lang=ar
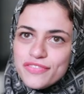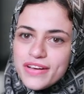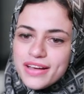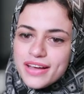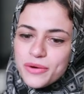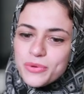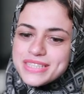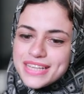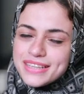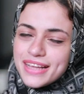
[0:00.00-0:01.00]
فاول
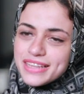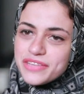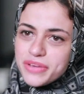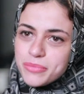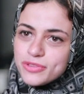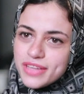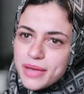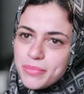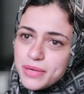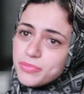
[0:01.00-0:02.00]
سنه دخلت فيها
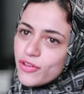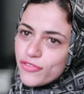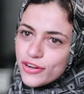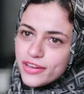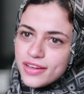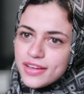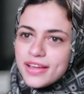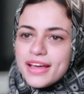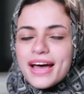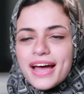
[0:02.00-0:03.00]
منتخب لعبت افريقيا
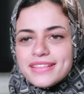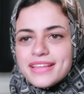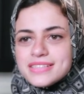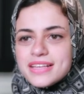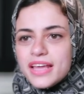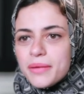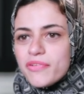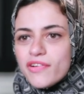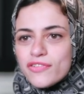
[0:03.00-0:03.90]
اخدت احسن لعيبه في